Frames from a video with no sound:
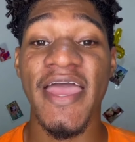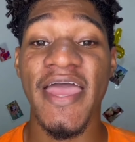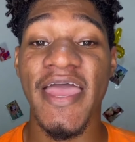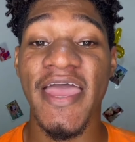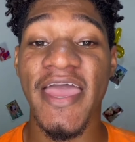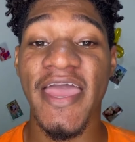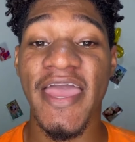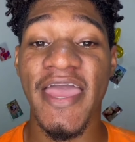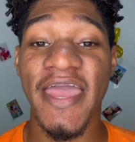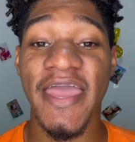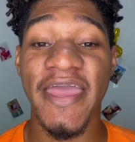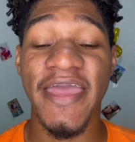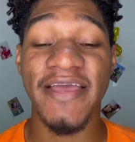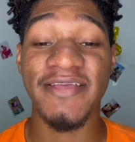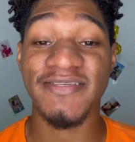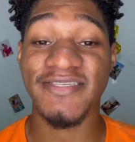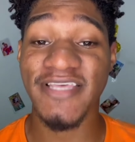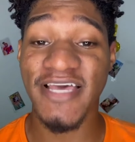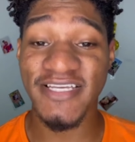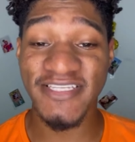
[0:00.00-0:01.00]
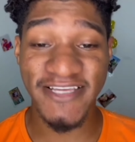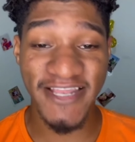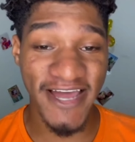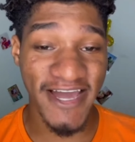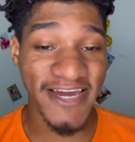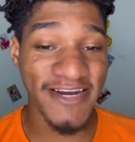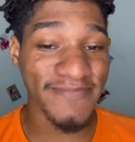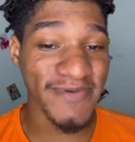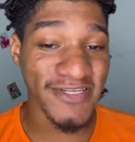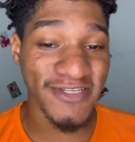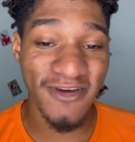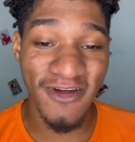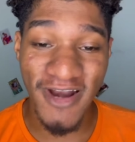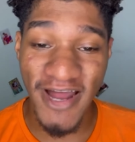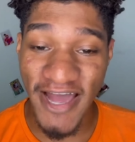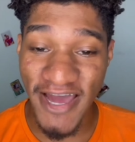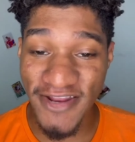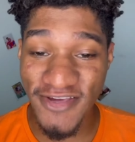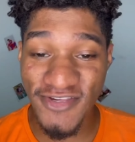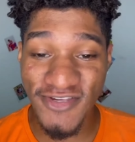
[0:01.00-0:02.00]
É, se as lágrimas
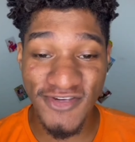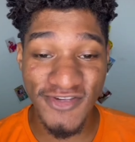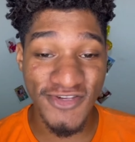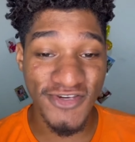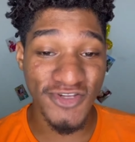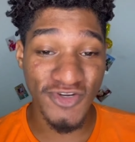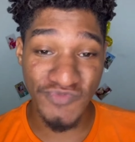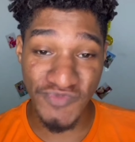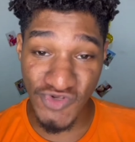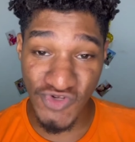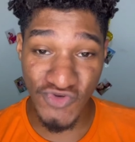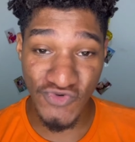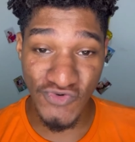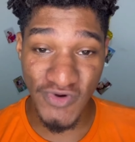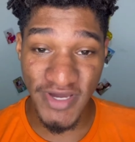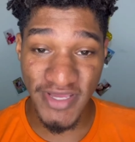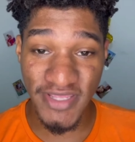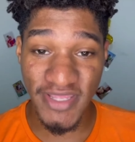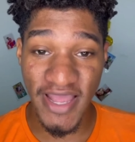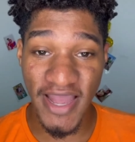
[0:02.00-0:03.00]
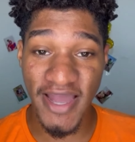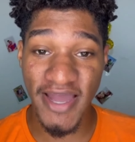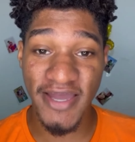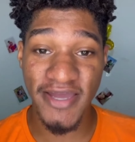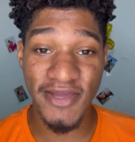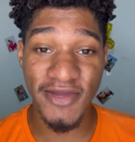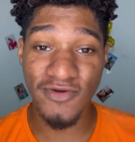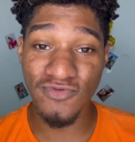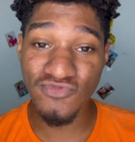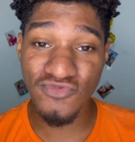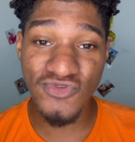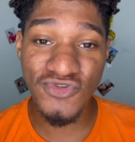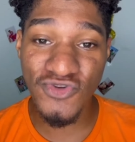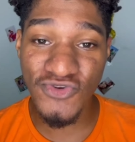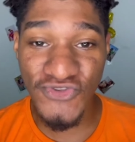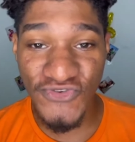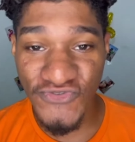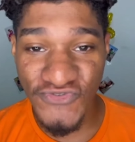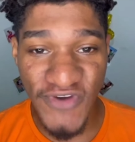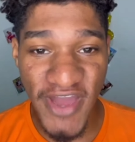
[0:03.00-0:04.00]
rolarem, gente, não me julguem, tá? Eu não sou
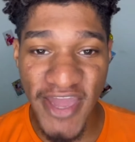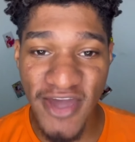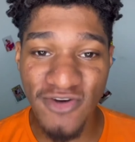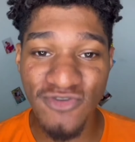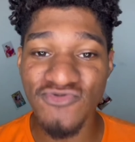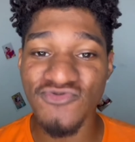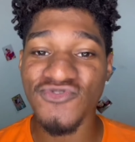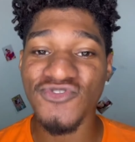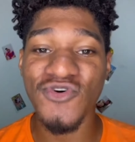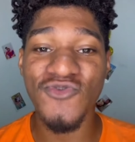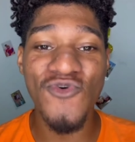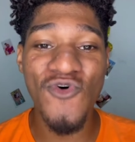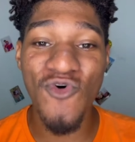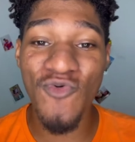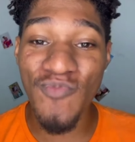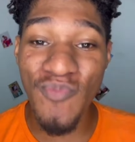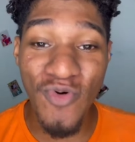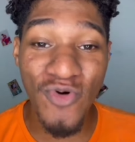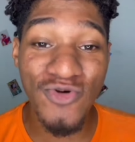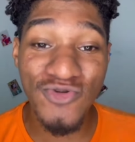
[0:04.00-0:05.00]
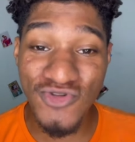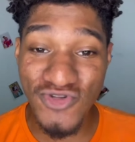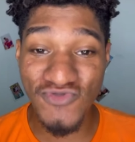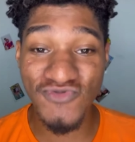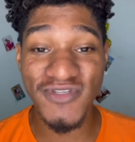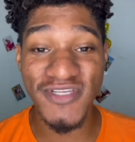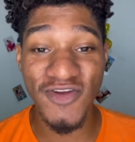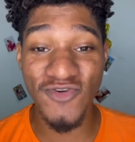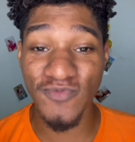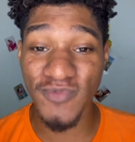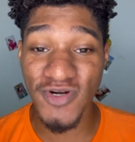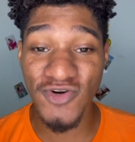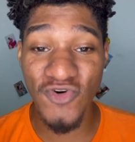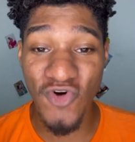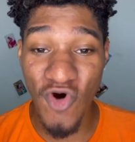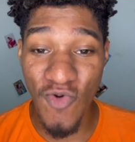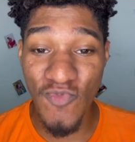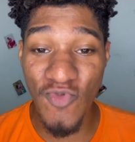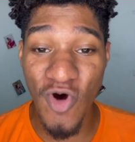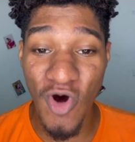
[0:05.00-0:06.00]
de ferro, não sou um robô, eu sou um ser humano
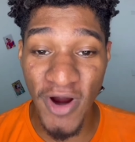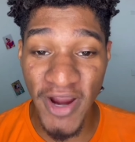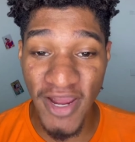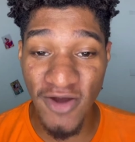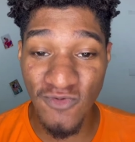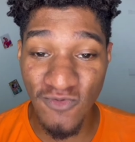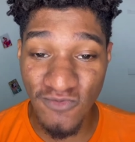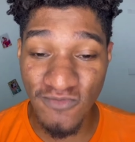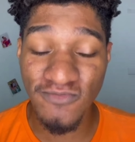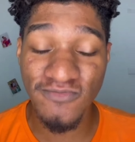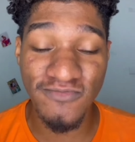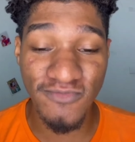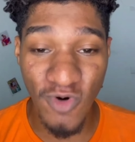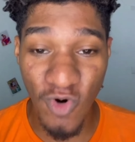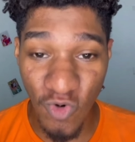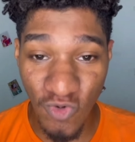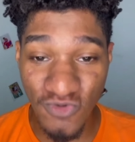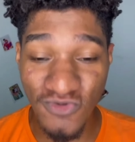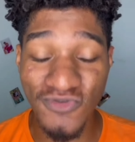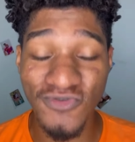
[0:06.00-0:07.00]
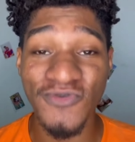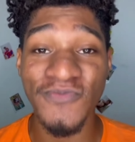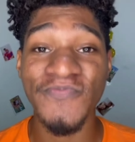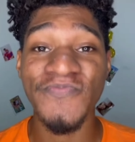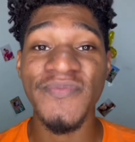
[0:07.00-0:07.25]
como qualquer um outro.